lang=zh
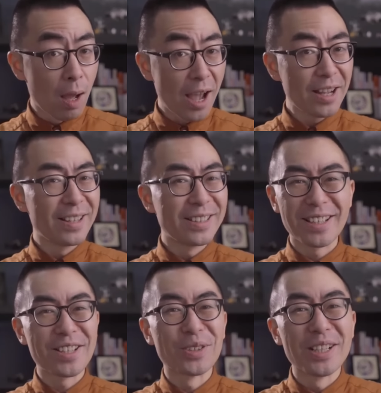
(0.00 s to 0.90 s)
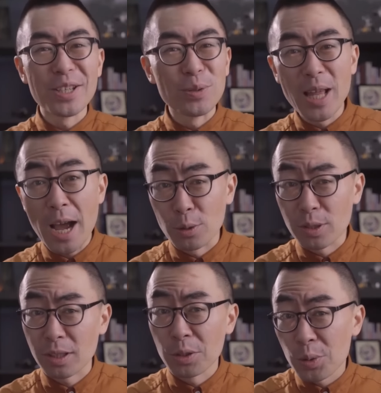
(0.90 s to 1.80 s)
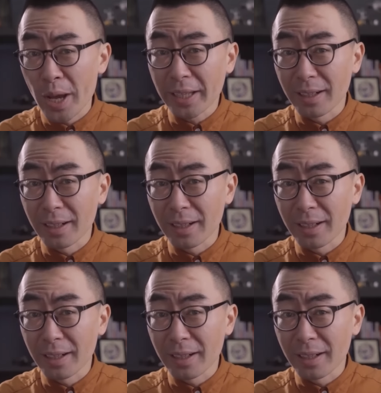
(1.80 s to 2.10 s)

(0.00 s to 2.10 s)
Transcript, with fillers: 哎，这就得益于它有4个旋